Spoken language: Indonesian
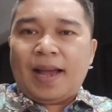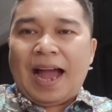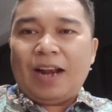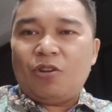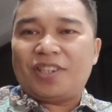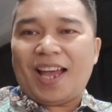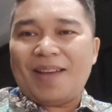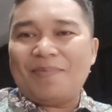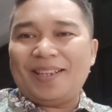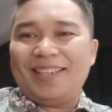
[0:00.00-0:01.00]
Halo
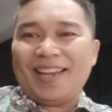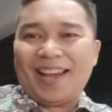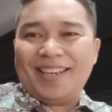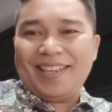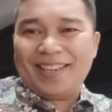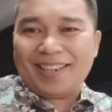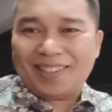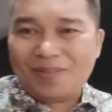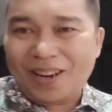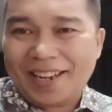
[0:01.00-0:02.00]
sahabat DHI,
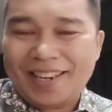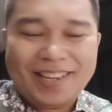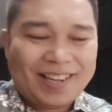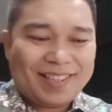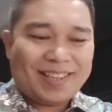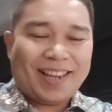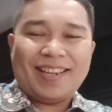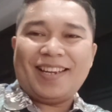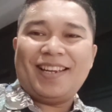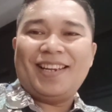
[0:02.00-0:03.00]
ketemu lagi dengan
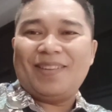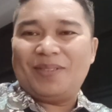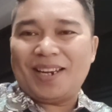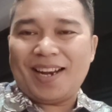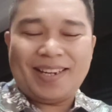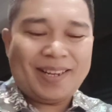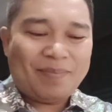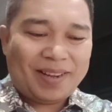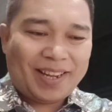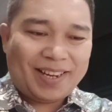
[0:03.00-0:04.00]
saya dalam channel
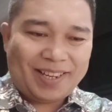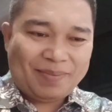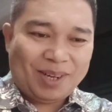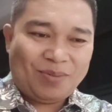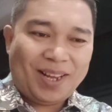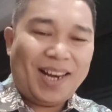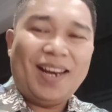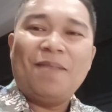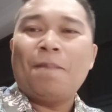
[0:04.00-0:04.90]
tema Hendrik Manuel